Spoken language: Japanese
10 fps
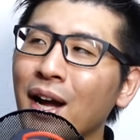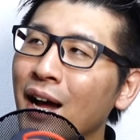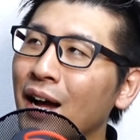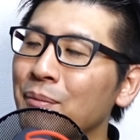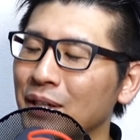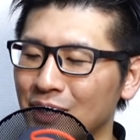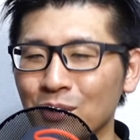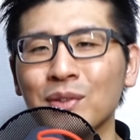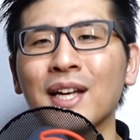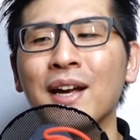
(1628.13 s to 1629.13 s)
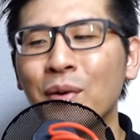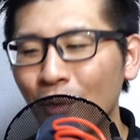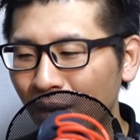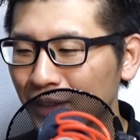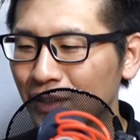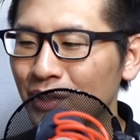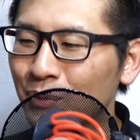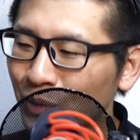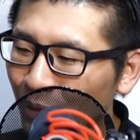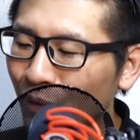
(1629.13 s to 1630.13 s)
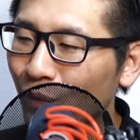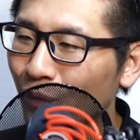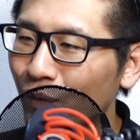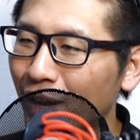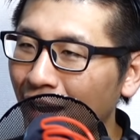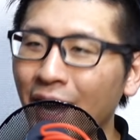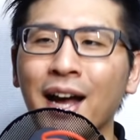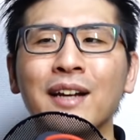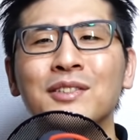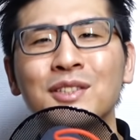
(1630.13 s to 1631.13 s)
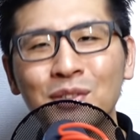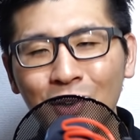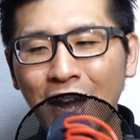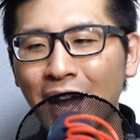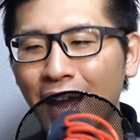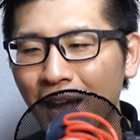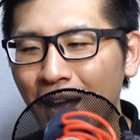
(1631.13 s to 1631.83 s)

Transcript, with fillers: か、費用対効果っていうものを考える必要が